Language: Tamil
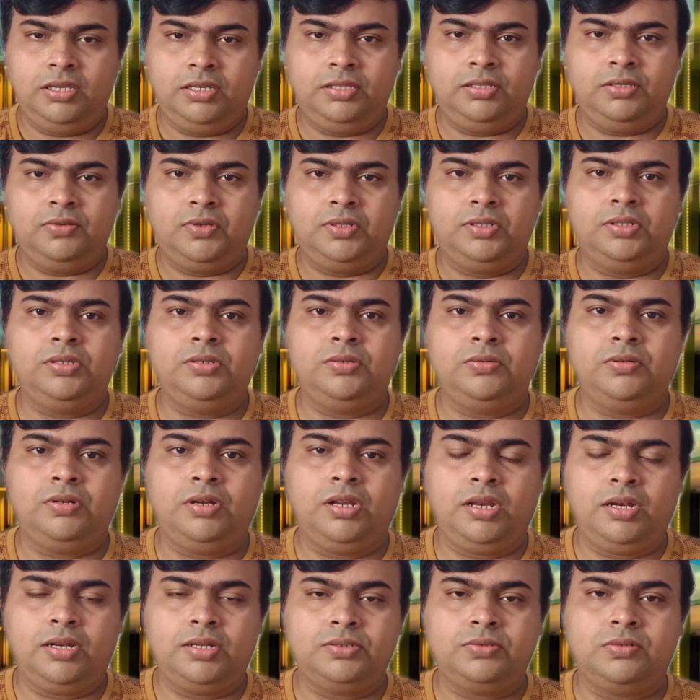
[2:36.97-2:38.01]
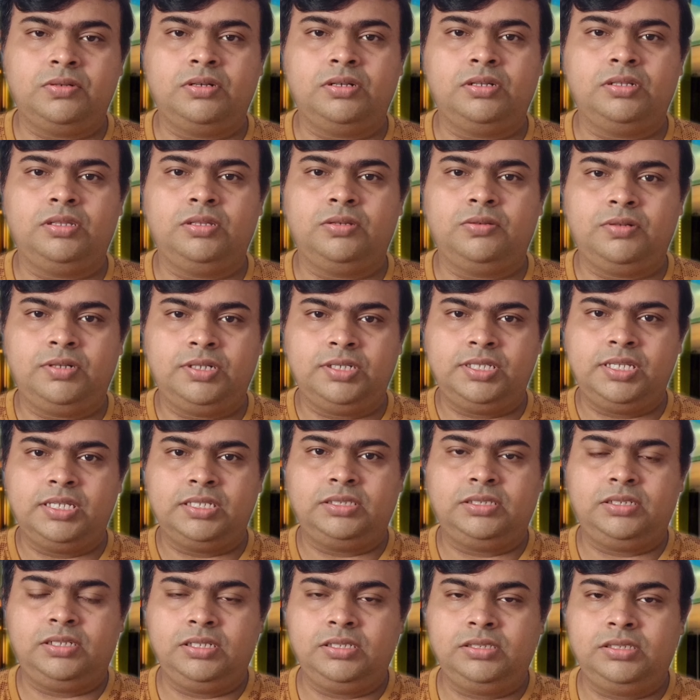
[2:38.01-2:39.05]
இது வந்து ஒரு என்ன சொல்கிறது ஒரு
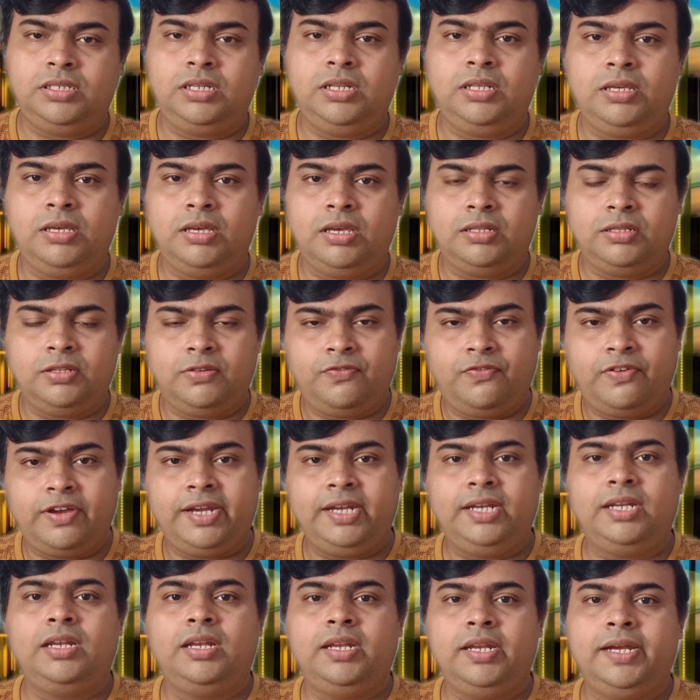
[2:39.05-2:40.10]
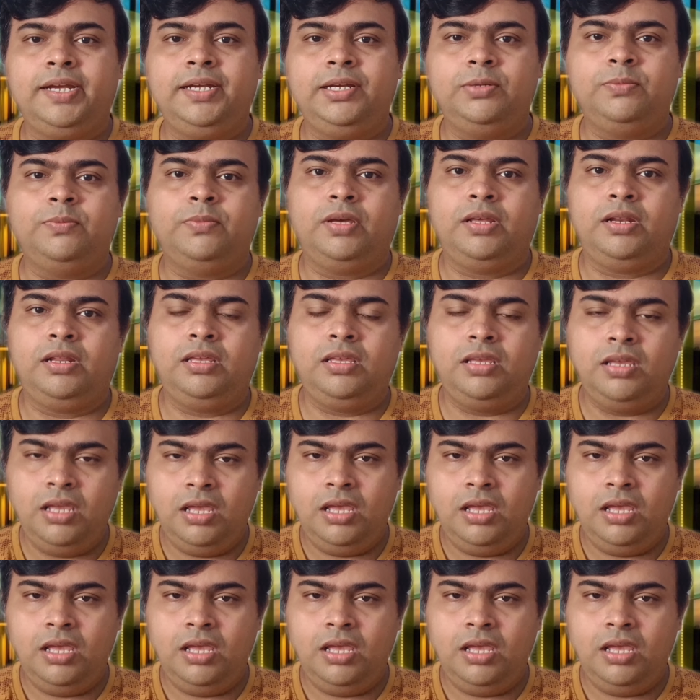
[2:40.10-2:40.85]
ஜஸ்டிஸ் லீக் அந்த ஃபைனல் எண்டு மாதிரி